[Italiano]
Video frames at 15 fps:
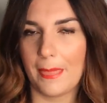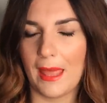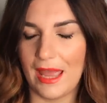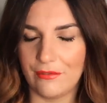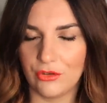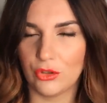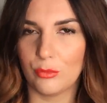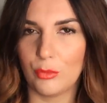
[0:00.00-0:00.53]

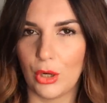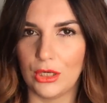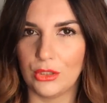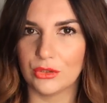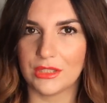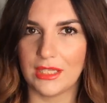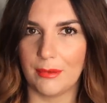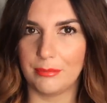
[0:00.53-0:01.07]
evito poi
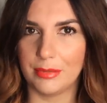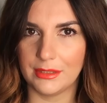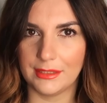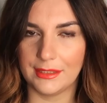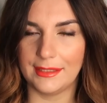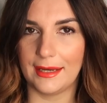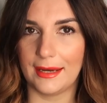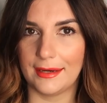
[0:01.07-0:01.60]
lo step
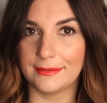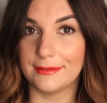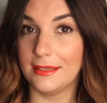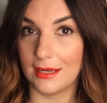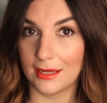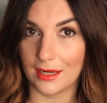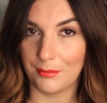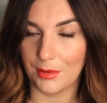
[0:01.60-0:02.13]
della,
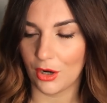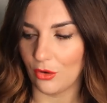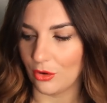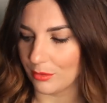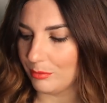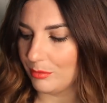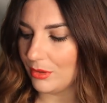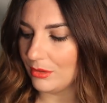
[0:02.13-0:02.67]
della crema
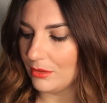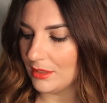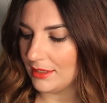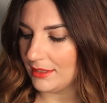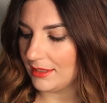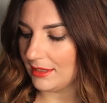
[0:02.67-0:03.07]
corpo